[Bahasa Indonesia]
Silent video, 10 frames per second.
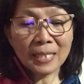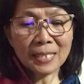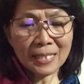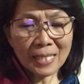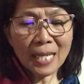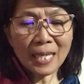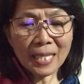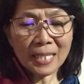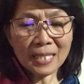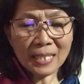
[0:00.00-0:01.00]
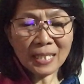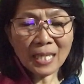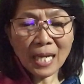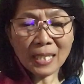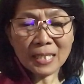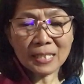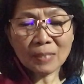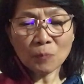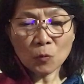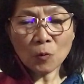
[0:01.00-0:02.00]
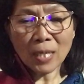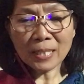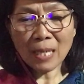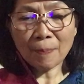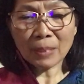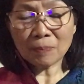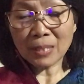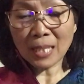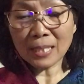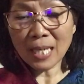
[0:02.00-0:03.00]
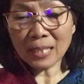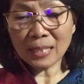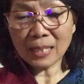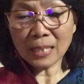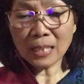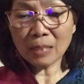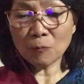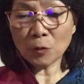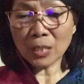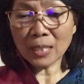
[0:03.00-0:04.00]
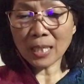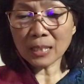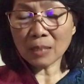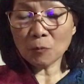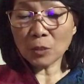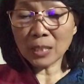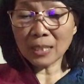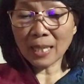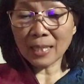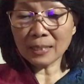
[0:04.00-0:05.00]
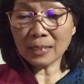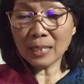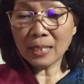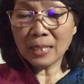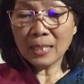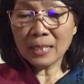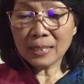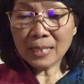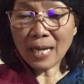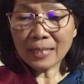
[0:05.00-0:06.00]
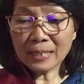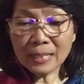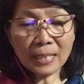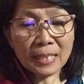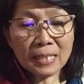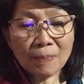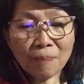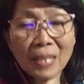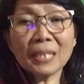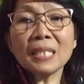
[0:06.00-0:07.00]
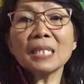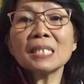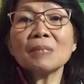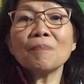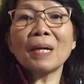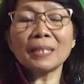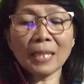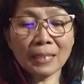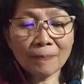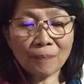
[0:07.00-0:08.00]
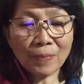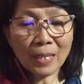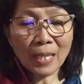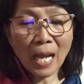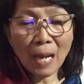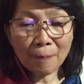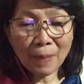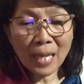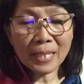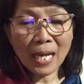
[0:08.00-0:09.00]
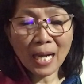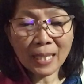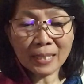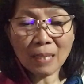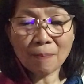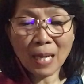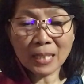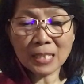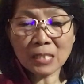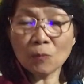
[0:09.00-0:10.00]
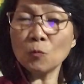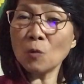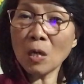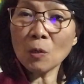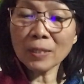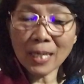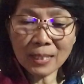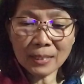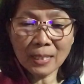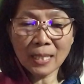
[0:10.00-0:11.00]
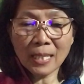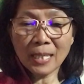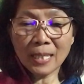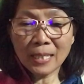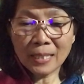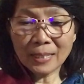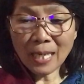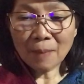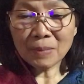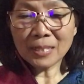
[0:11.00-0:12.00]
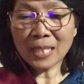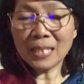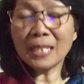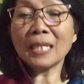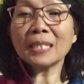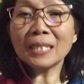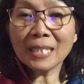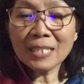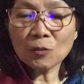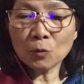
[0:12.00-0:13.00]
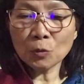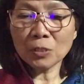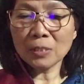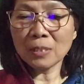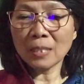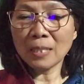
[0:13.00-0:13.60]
saya ingin agar semua dapat menyadari kemungkinan-kemungkinan dan kesempatan-kesempatan apa yang ada bagi semua orang yang menjadikan Kristus